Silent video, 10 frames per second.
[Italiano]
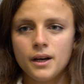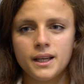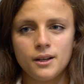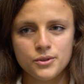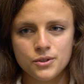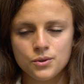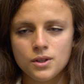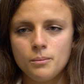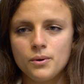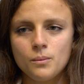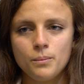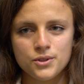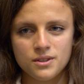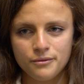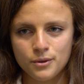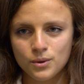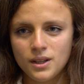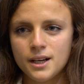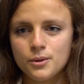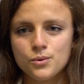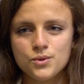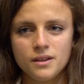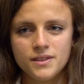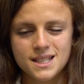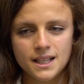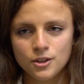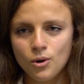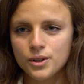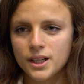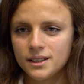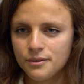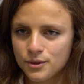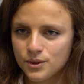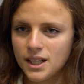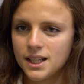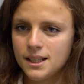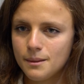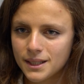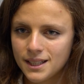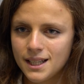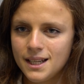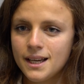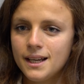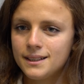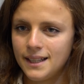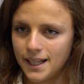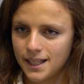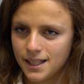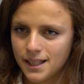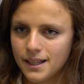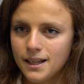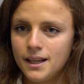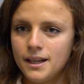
che allo stesso tempo non possa affrontare o non sia vista idonea ad affrontare delle materie tecniche,